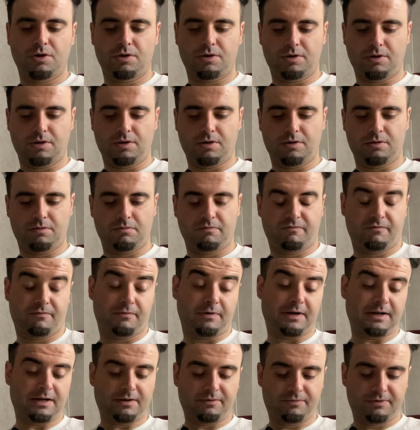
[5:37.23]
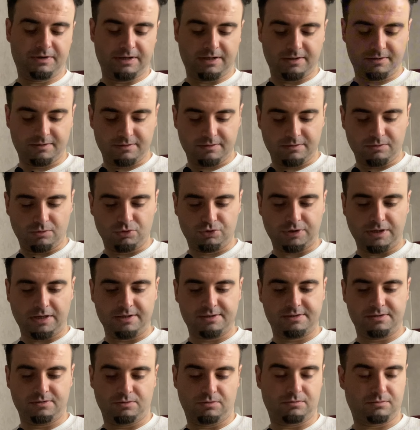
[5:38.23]
e, falan filan o
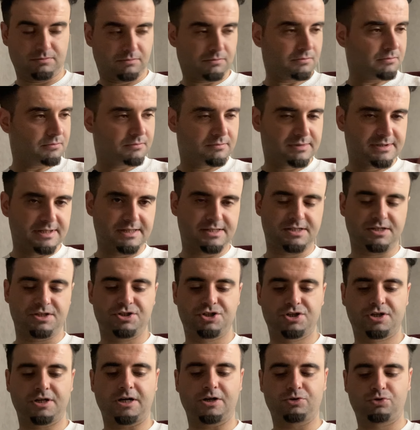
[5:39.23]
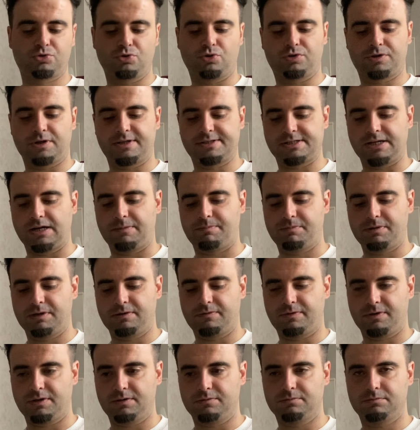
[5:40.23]
tarz sesini çıkartıyor otel
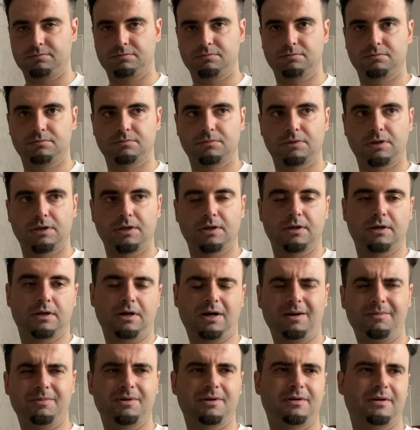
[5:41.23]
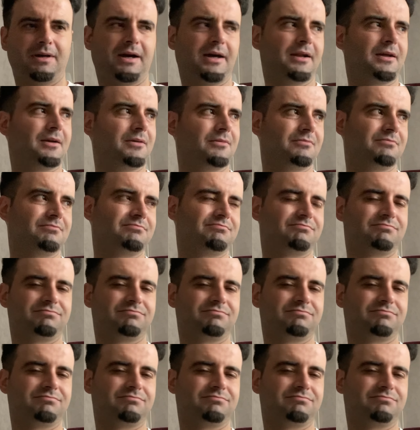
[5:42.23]
sahipleri falan. Abi yani